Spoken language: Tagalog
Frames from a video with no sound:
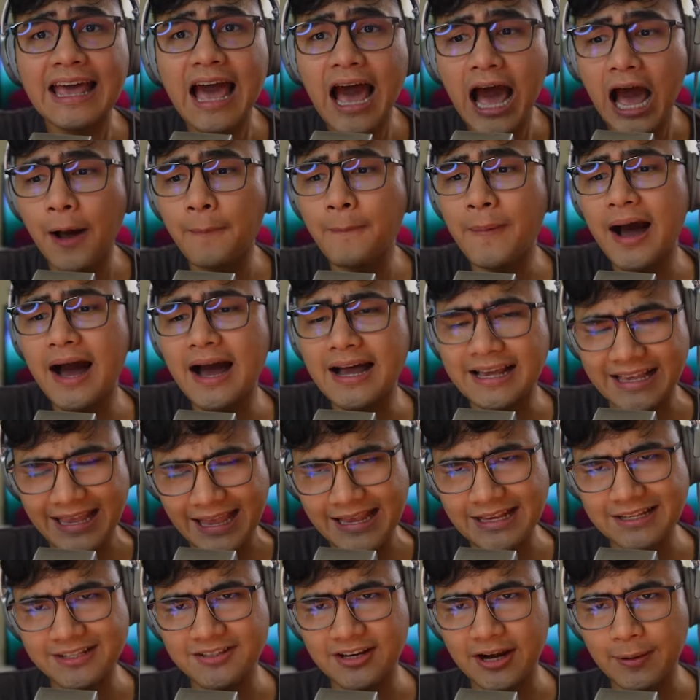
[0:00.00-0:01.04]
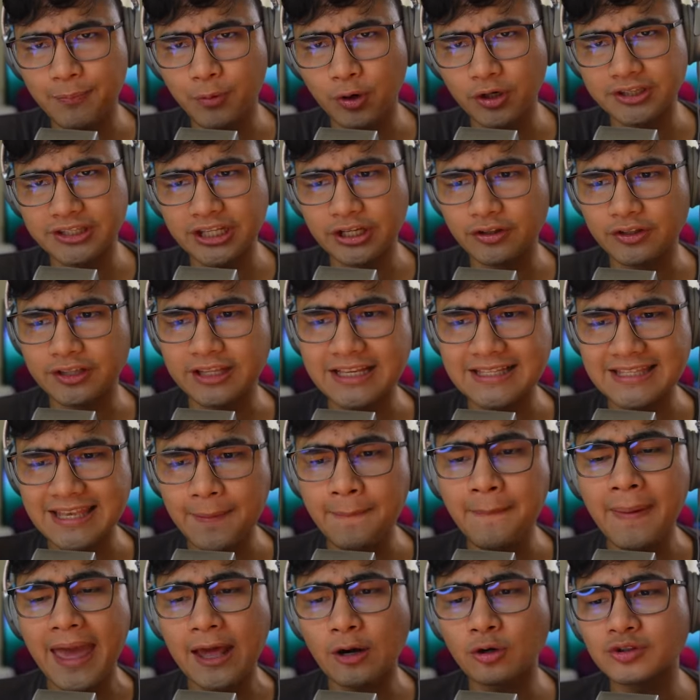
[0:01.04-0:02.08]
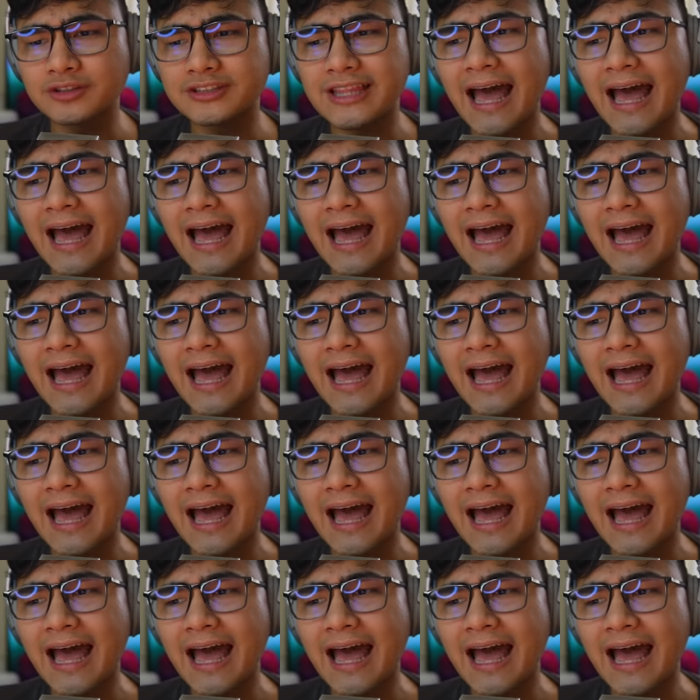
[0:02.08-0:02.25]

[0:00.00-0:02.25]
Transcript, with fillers: ang mga case report na yun kasi meron